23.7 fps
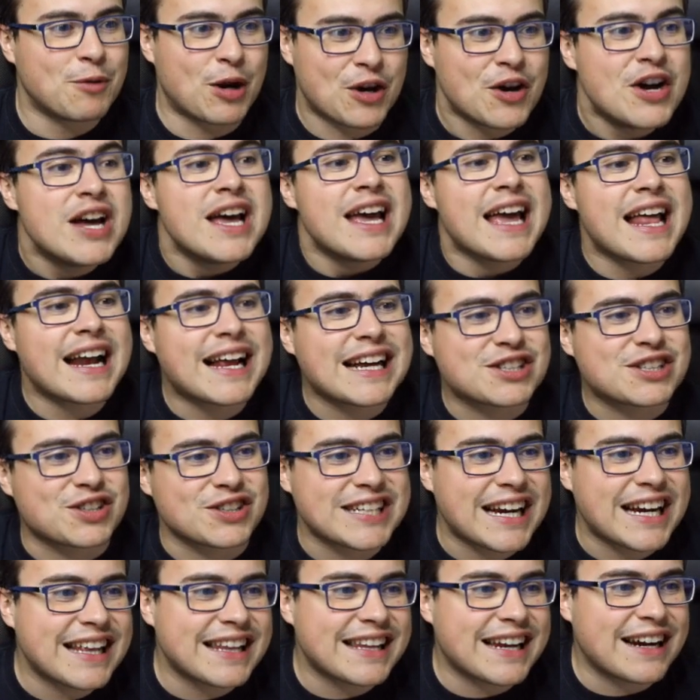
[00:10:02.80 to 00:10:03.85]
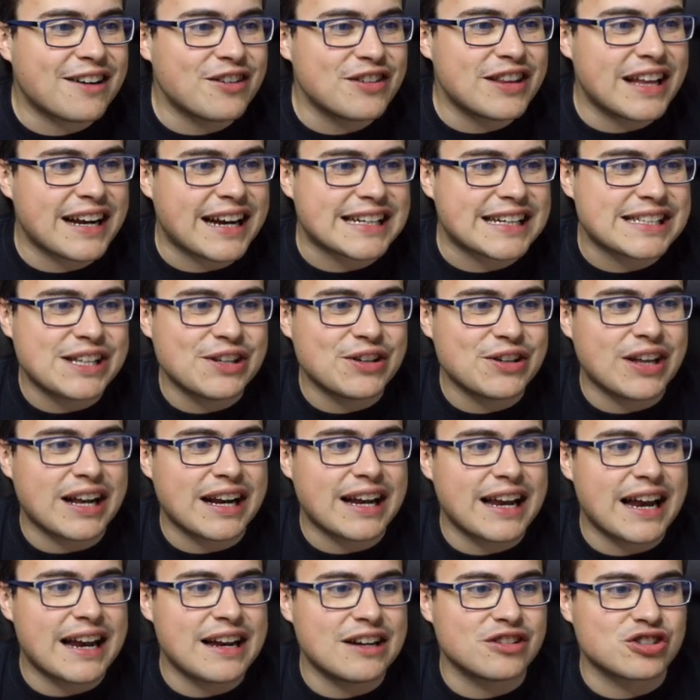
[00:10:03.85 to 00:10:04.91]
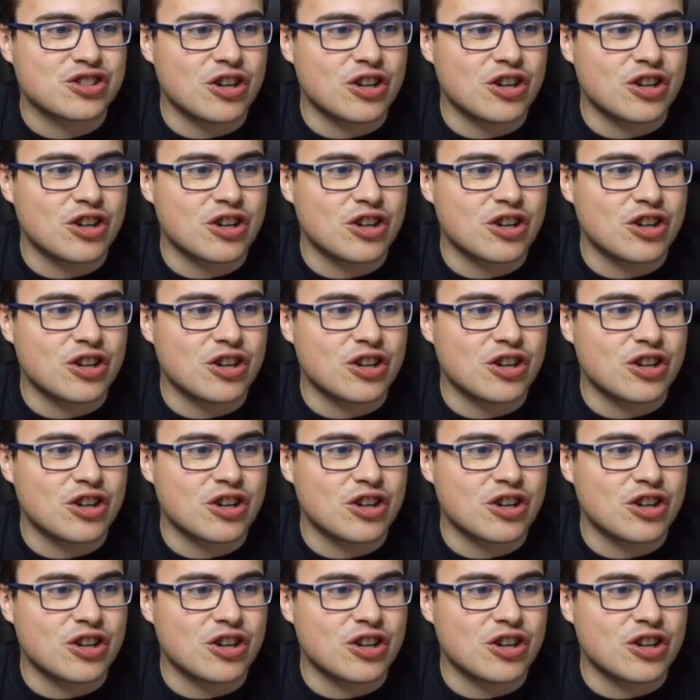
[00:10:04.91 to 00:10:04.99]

Bueno, el caso, sale Dragón del castillo del clan,